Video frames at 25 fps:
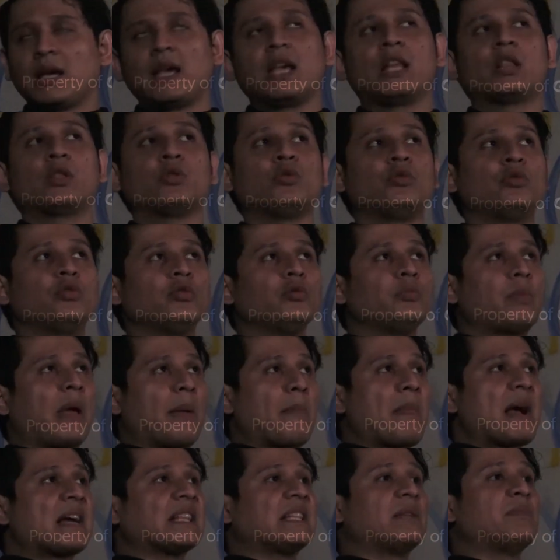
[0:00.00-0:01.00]
itu
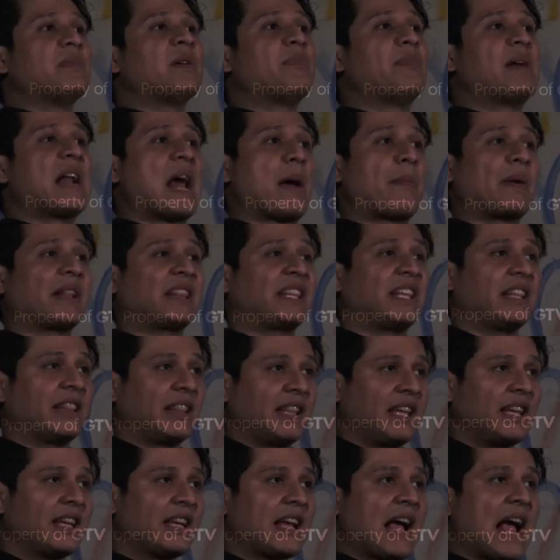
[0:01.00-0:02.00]
memang di beberapa
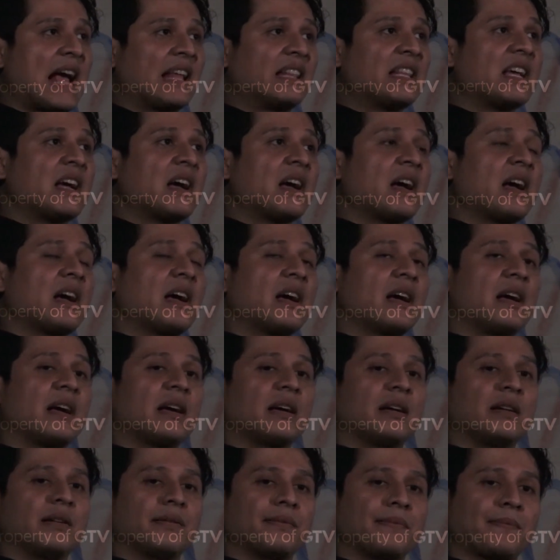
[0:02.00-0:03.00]
titik ada
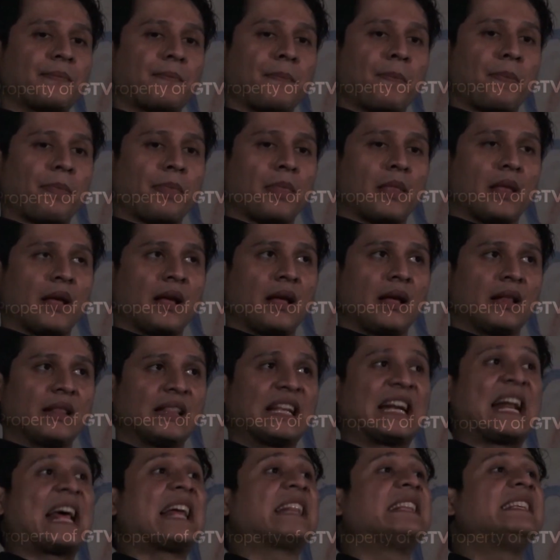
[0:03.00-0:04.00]

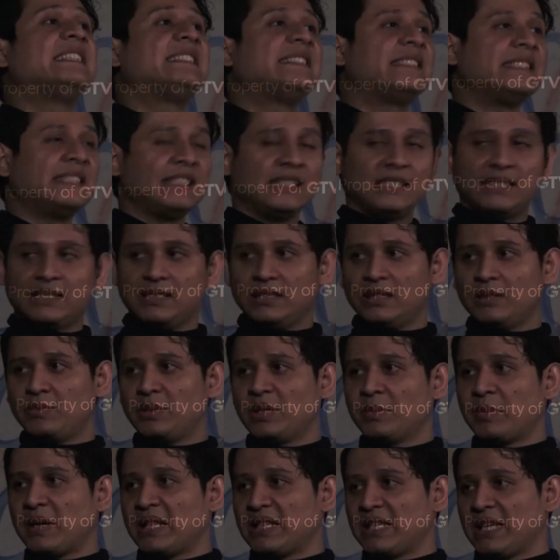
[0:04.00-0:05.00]
tradisi
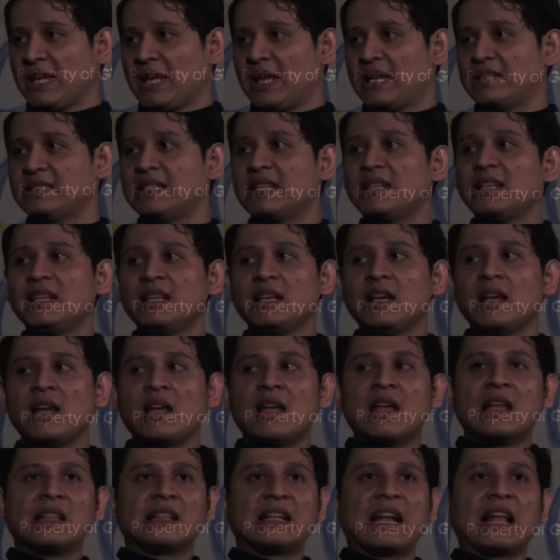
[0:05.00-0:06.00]
lebih tepatnya jadi
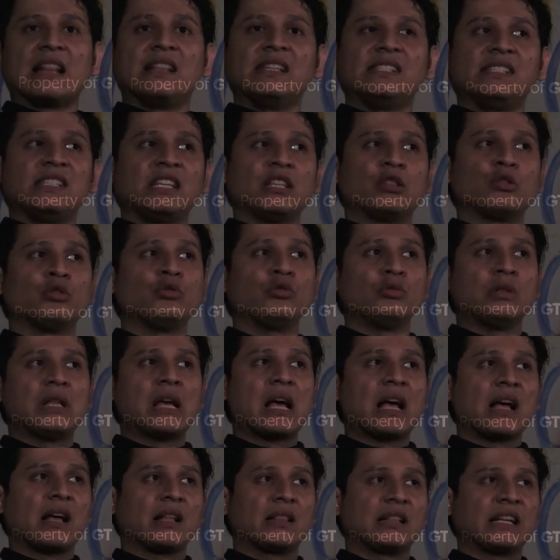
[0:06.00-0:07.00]
tradisi itu
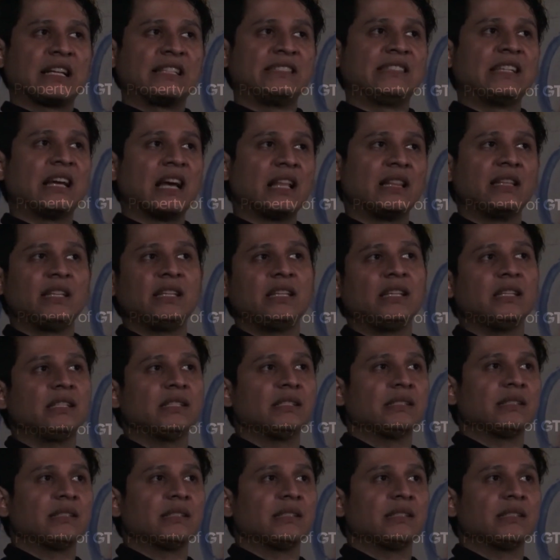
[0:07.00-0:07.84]
udah terjadi